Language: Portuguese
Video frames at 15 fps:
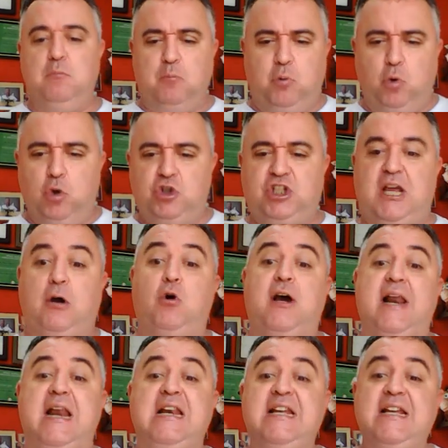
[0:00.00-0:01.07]
Brusque
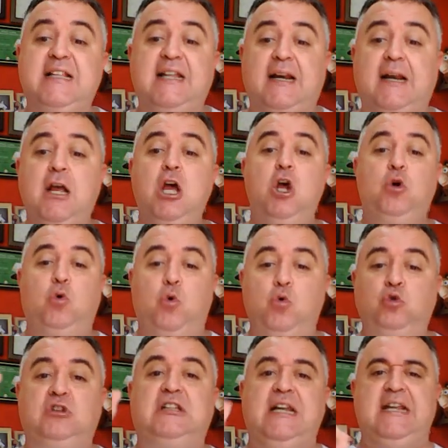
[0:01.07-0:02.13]
agora é líder
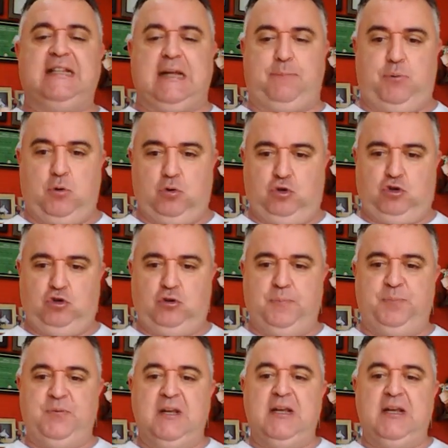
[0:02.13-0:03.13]
com 30 pontos.